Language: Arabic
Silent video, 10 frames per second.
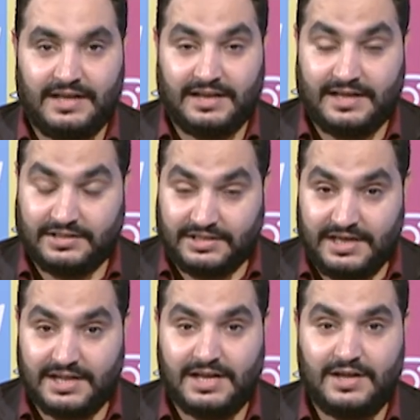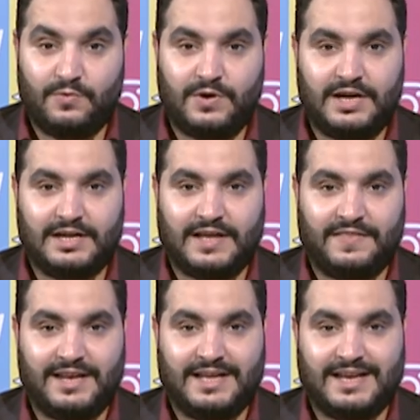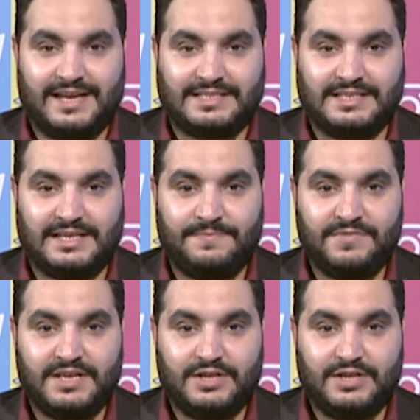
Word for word: الخطيرة وكذلك التي